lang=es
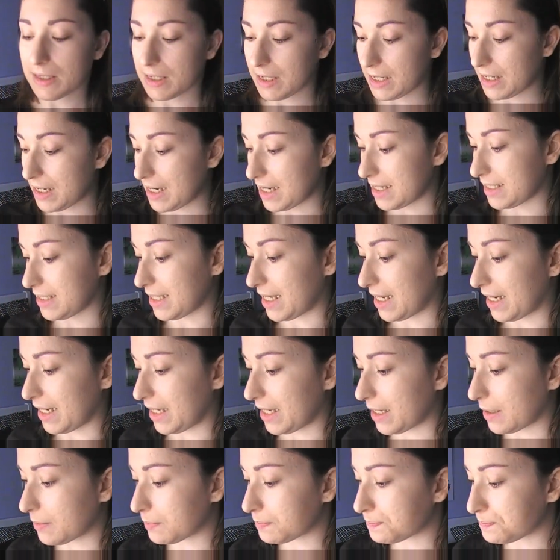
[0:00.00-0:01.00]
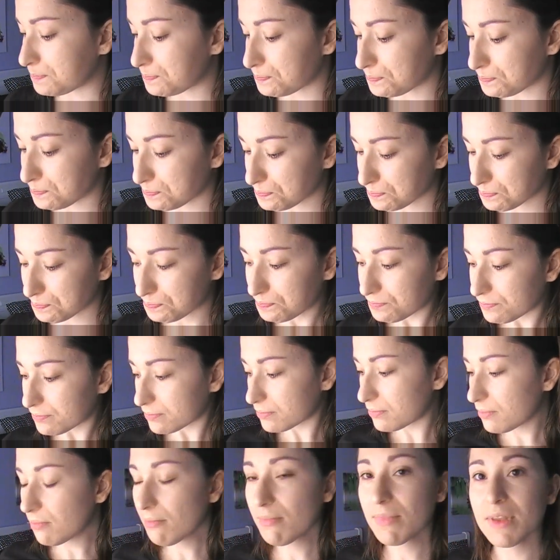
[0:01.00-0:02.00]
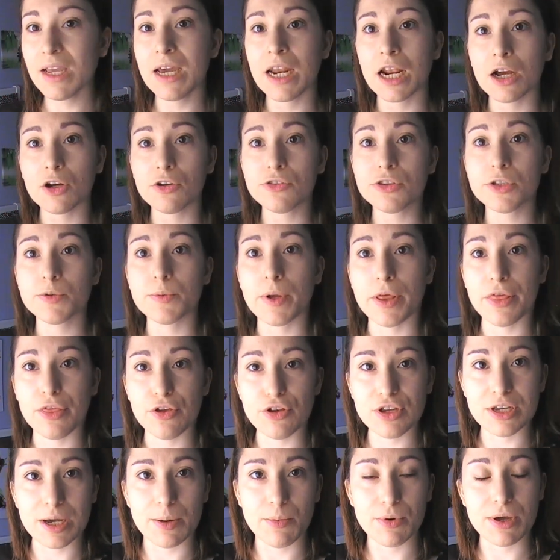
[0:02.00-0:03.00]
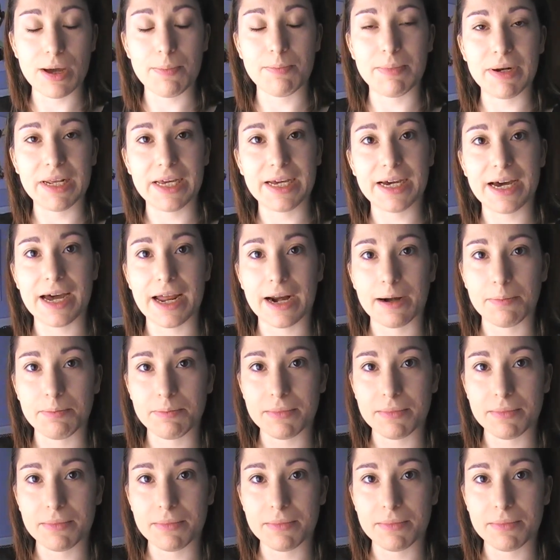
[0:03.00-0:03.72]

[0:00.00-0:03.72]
y ya estaría a continuación ya voy a aplicar